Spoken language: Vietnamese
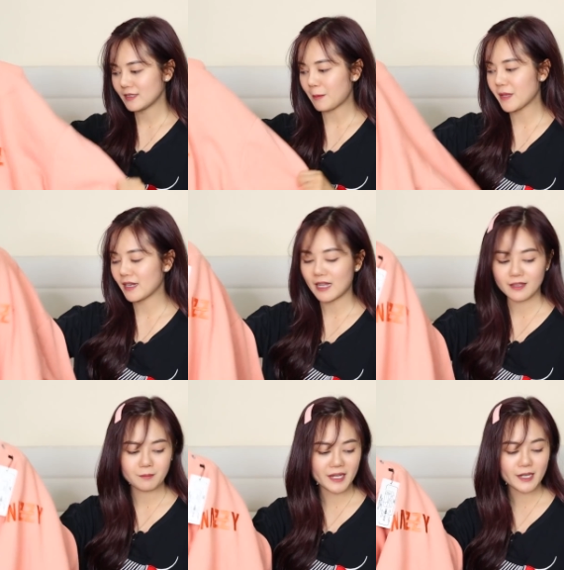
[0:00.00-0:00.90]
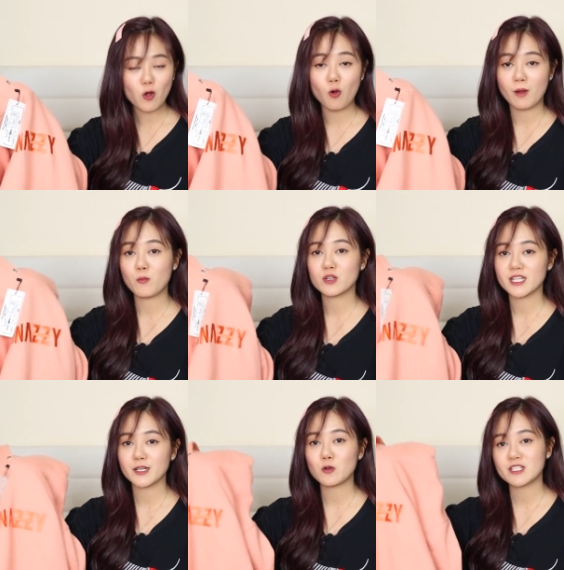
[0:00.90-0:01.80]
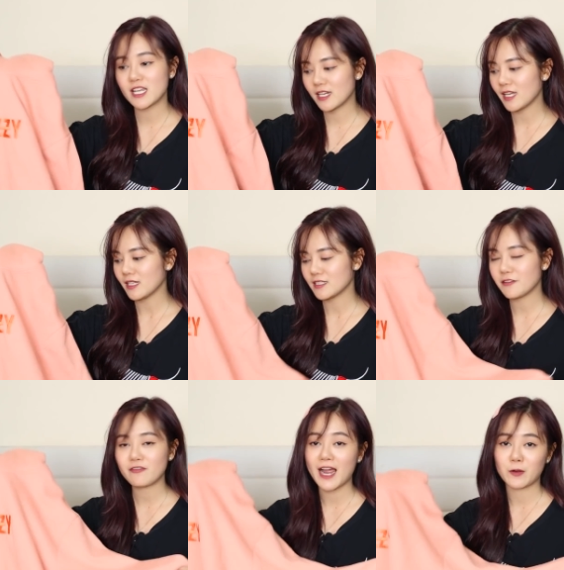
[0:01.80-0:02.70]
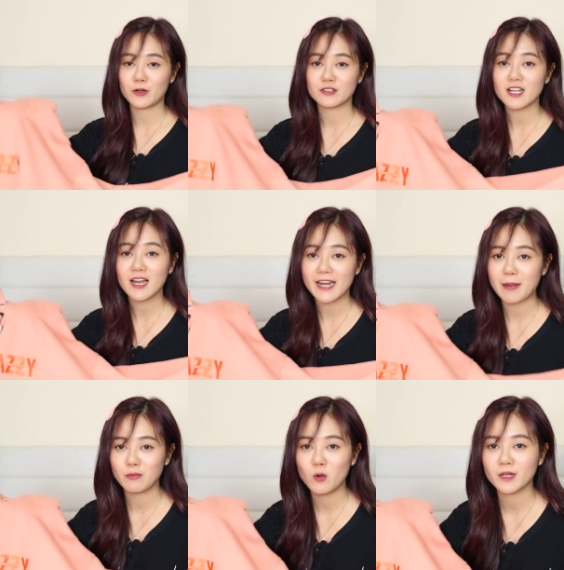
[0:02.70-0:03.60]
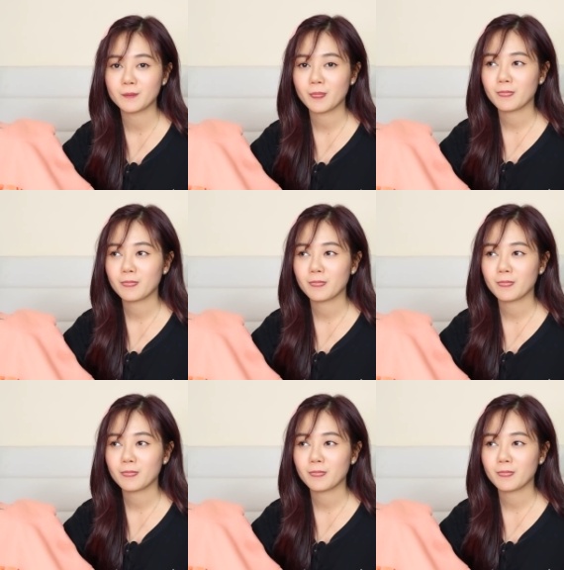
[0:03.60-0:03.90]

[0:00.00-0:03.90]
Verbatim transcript: đặc biệt là mấy cái đồ mà mua trên Dosin ấy chất vải của nó rất là đẹp luôn